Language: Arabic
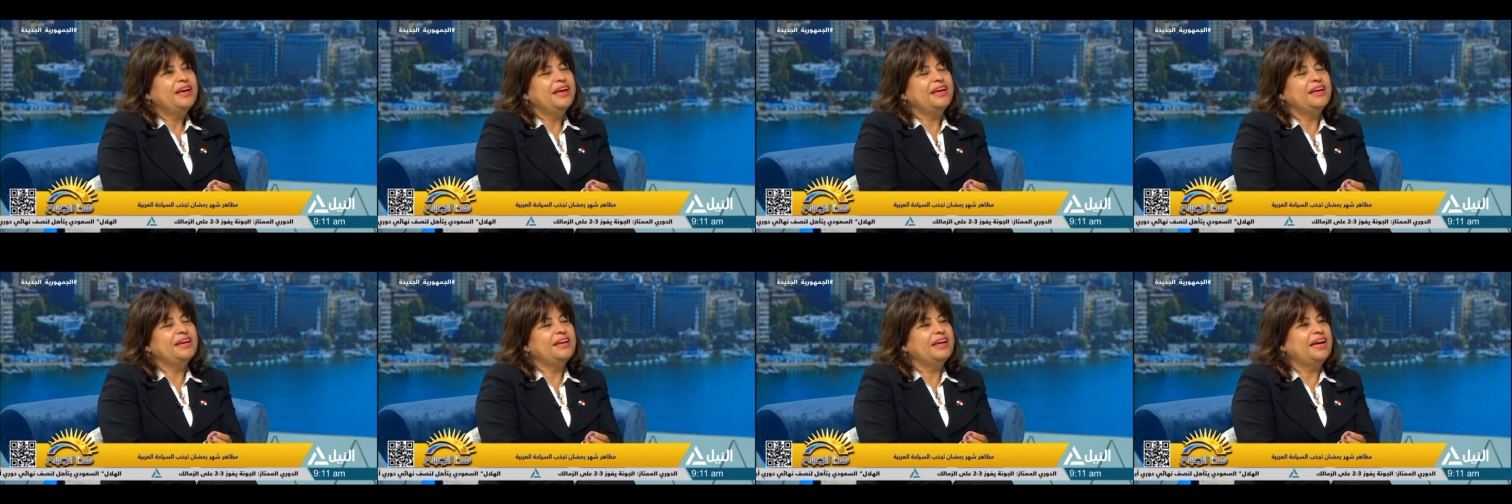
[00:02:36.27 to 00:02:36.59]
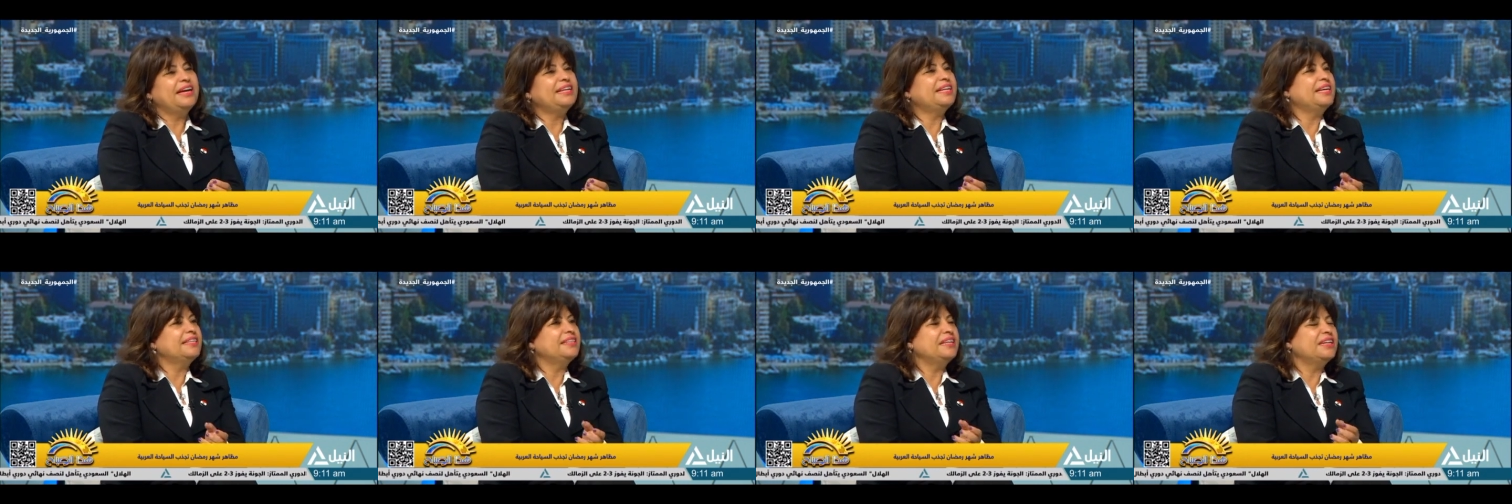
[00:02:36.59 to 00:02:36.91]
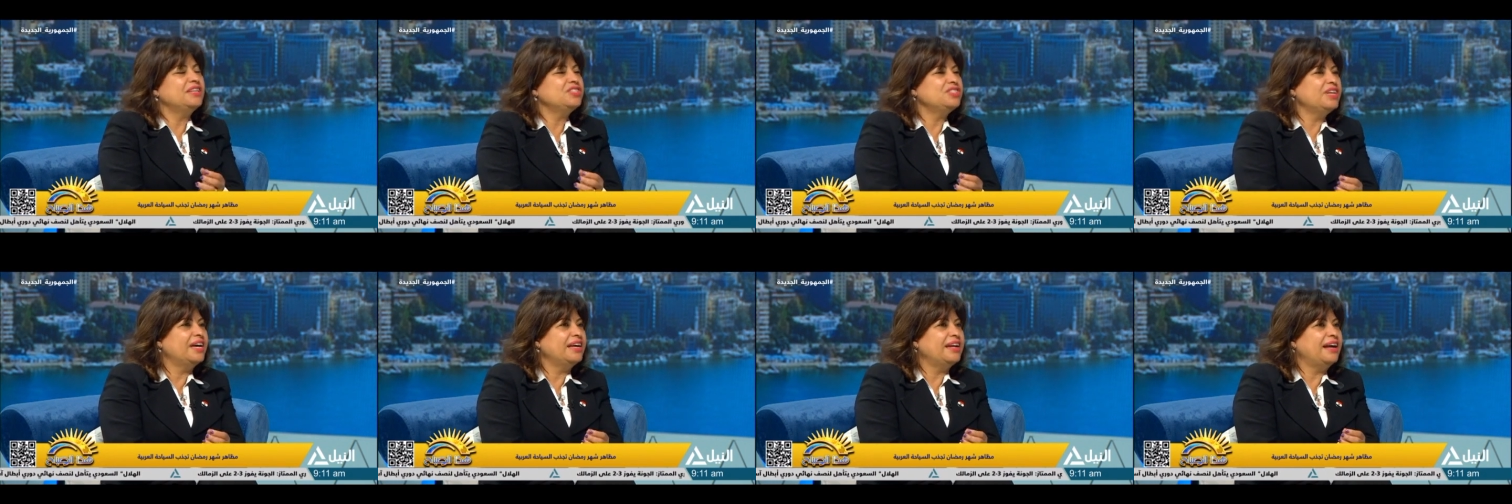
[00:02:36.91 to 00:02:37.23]
احنا
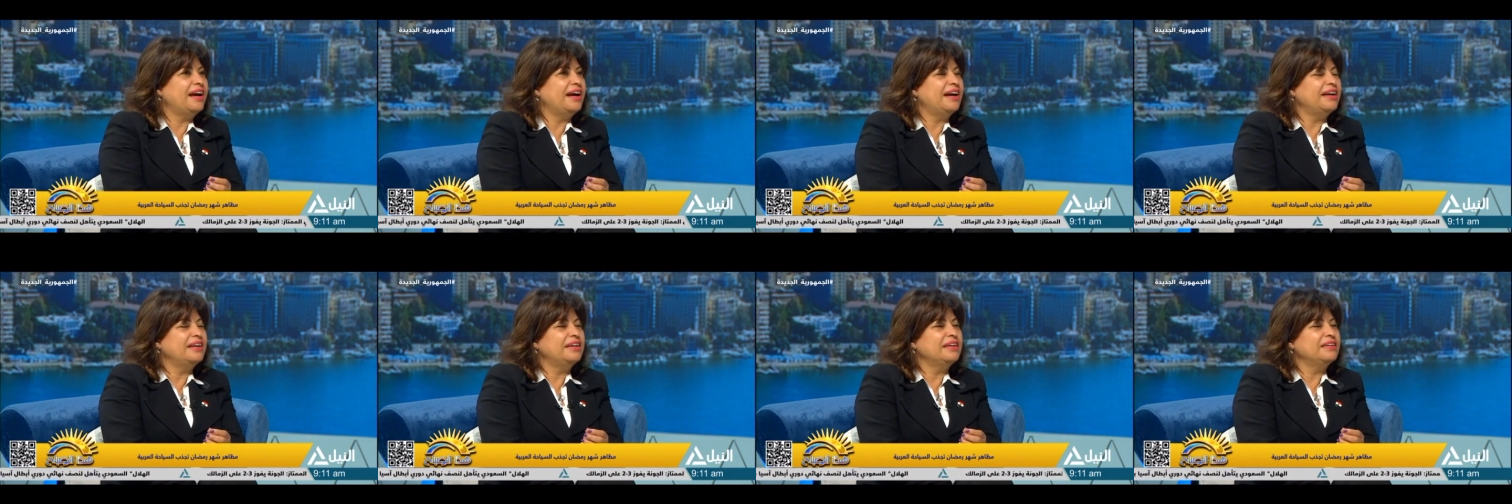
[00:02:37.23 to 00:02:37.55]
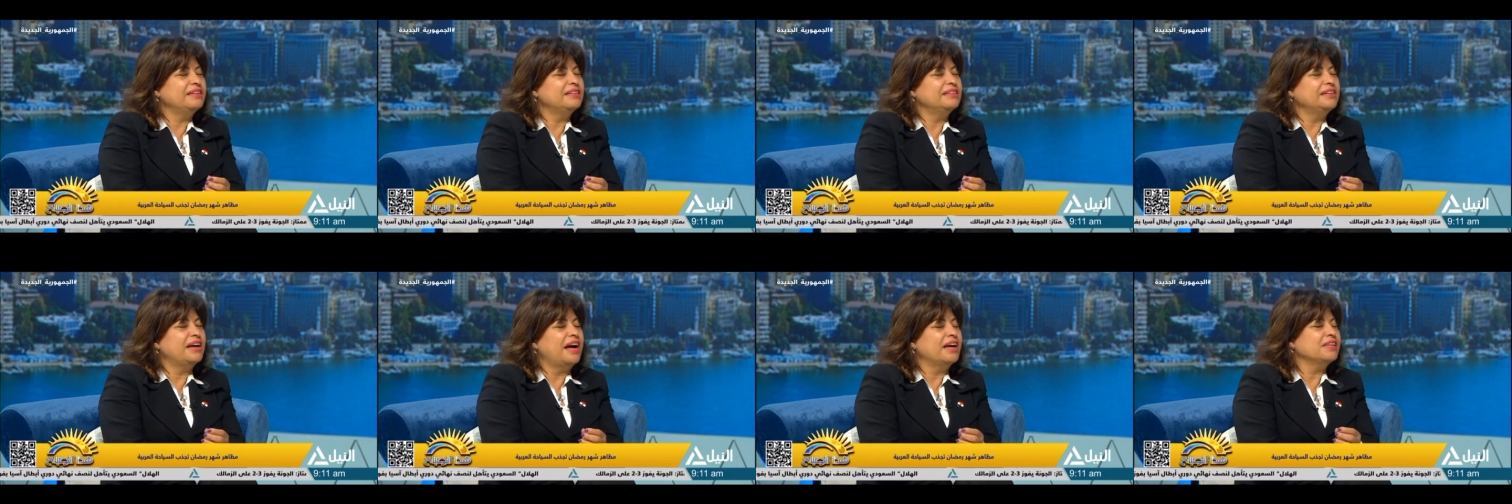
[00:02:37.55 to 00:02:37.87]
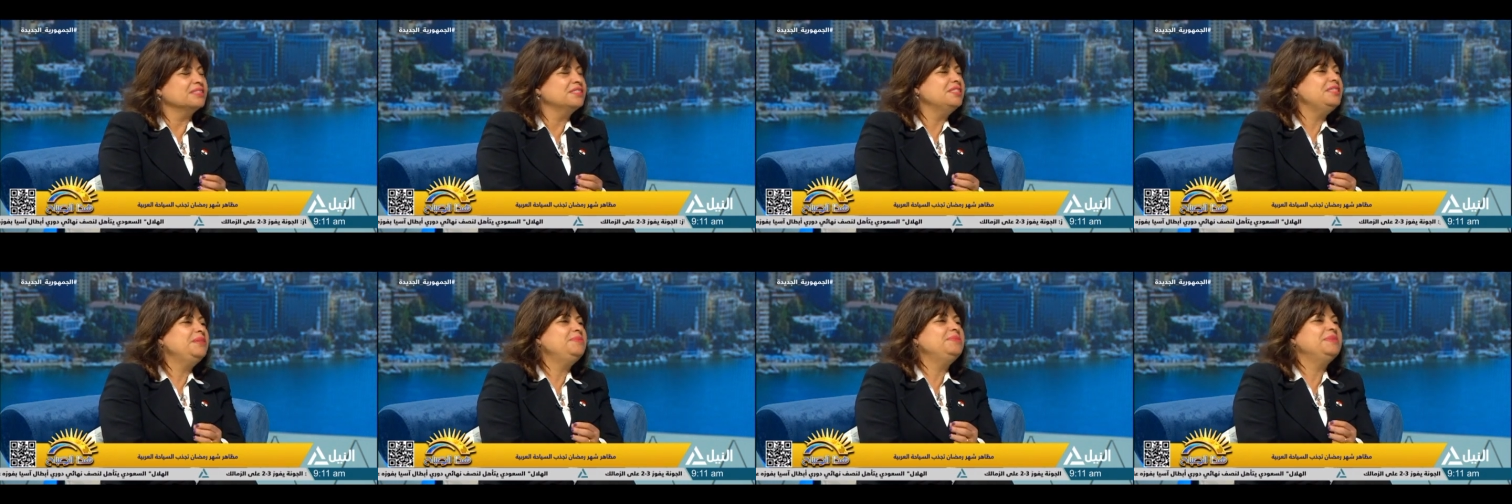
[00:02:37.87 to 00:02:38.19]
عندنا شارع
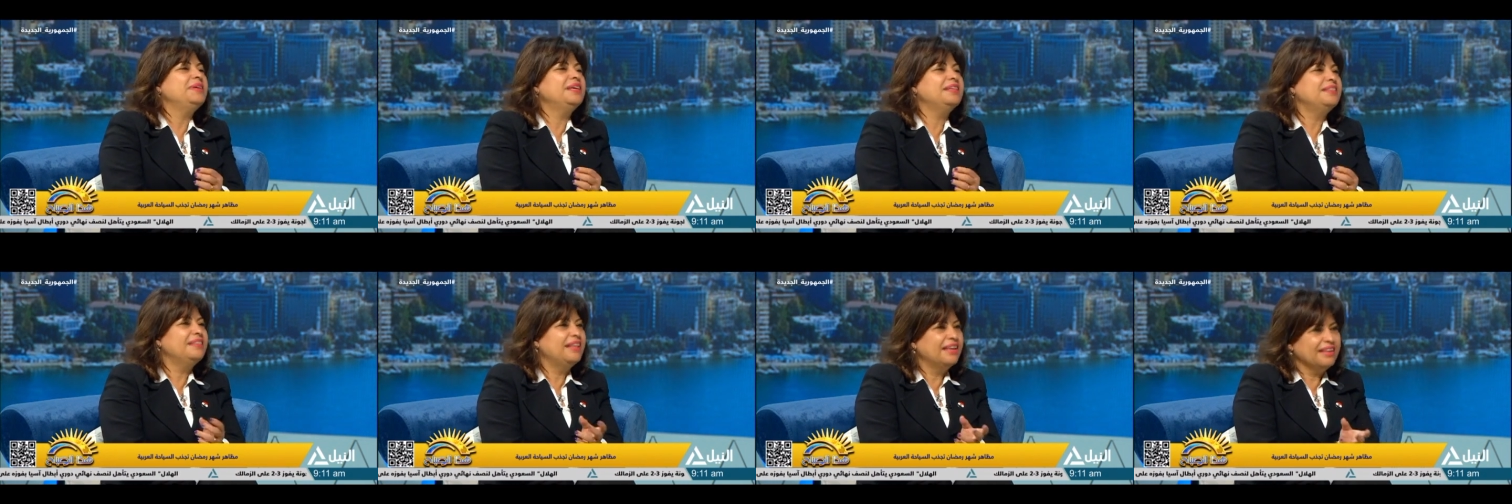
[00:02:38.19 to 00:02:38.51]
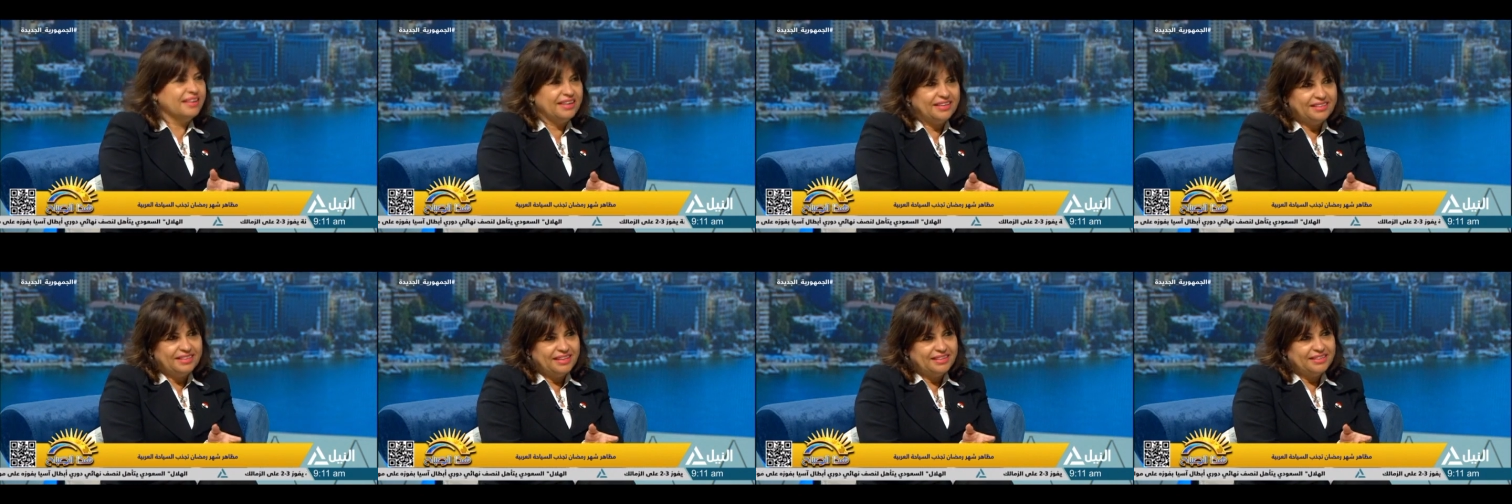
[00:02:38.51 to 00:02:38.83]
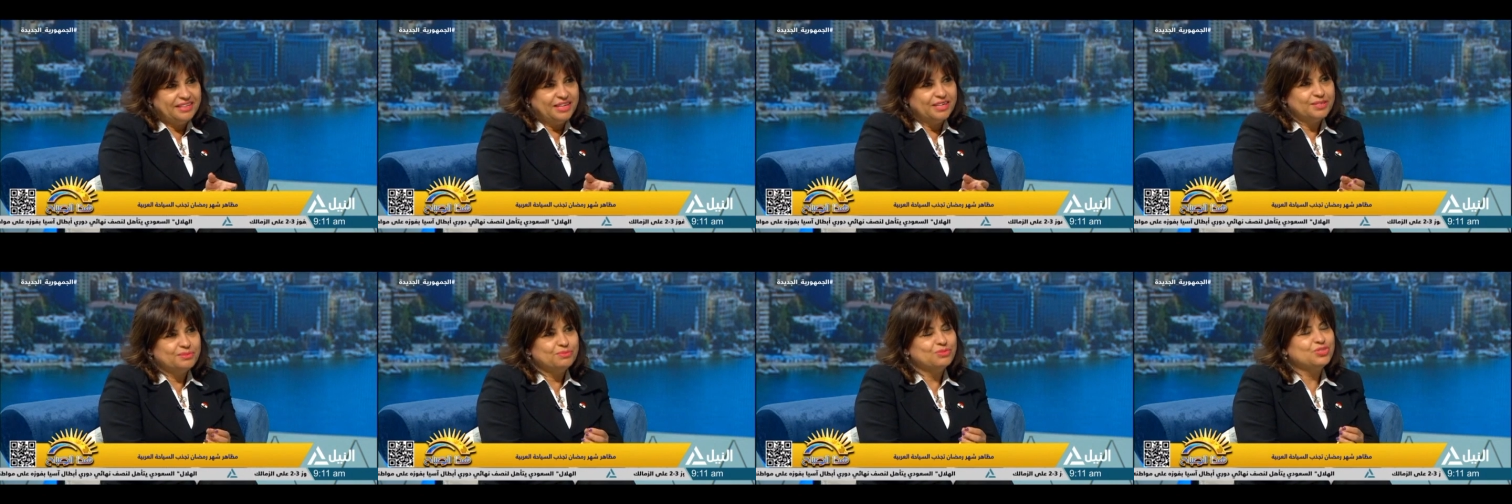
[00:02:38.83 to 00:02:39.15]
عظيم جدا جدا
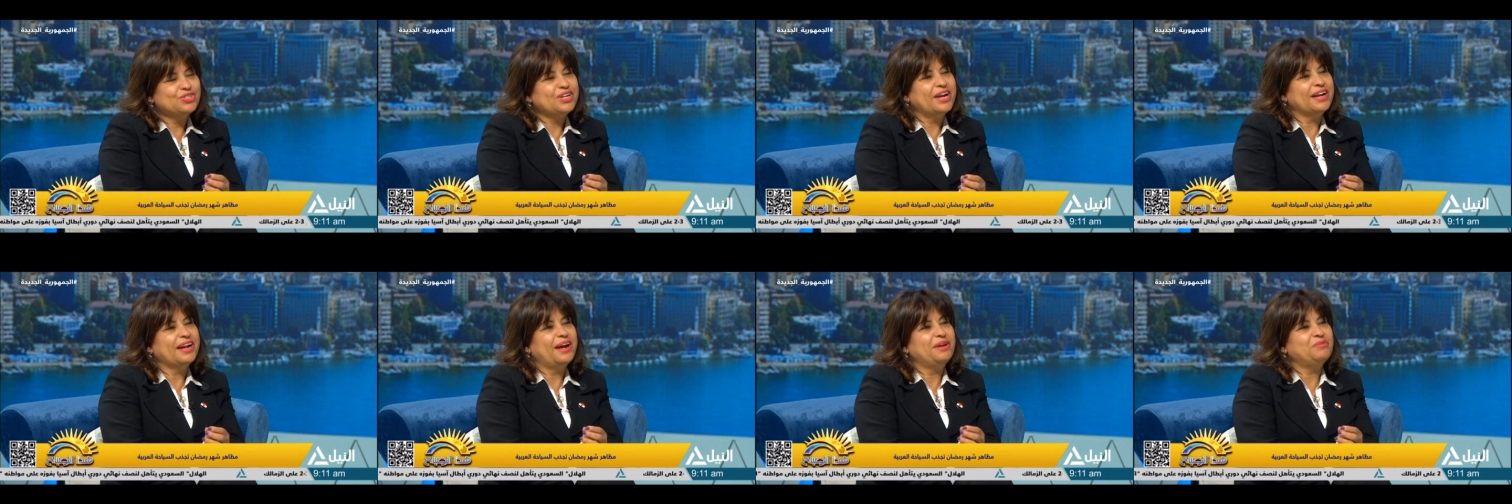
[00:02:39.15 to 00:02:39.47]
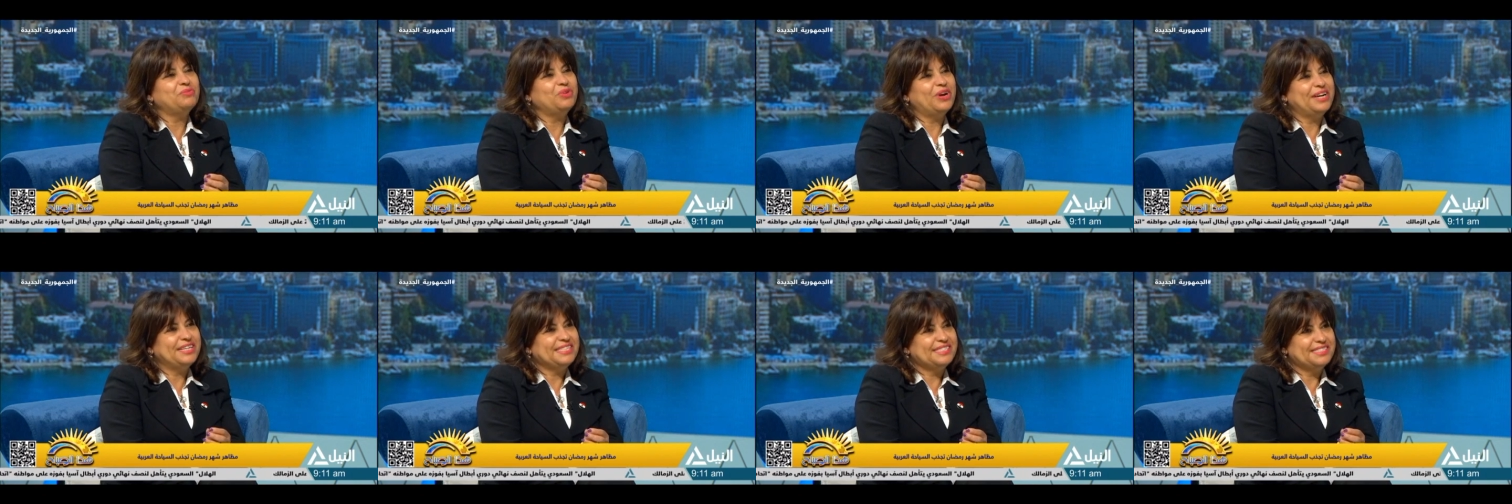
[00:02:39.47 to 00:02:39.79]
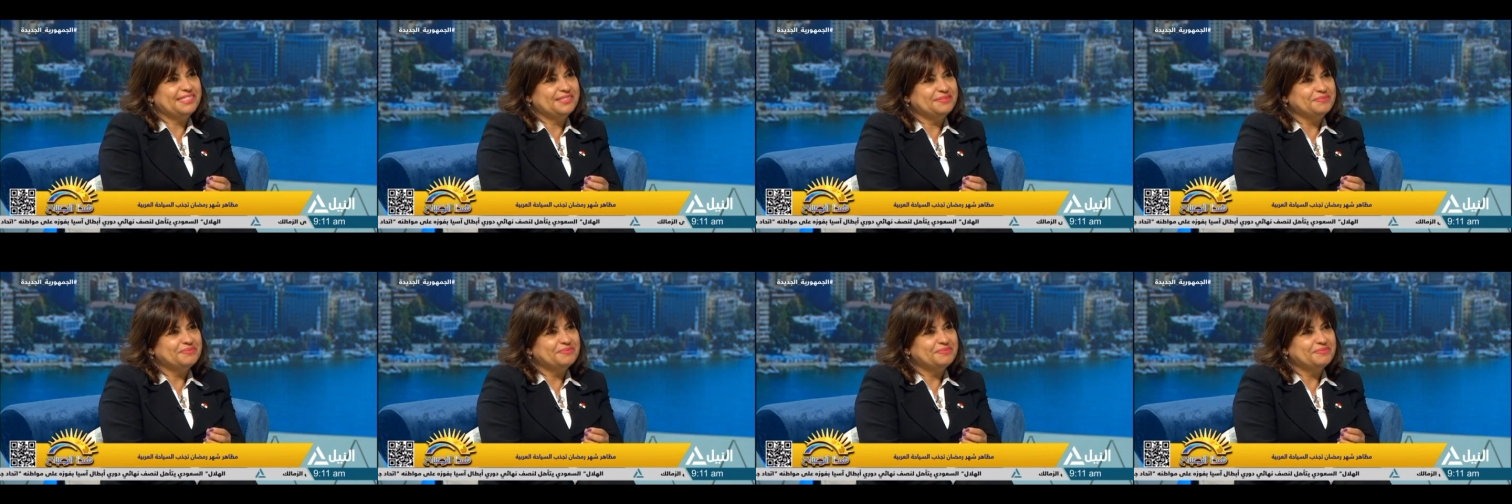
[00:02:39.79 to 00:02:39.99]
اسمه شارع المعز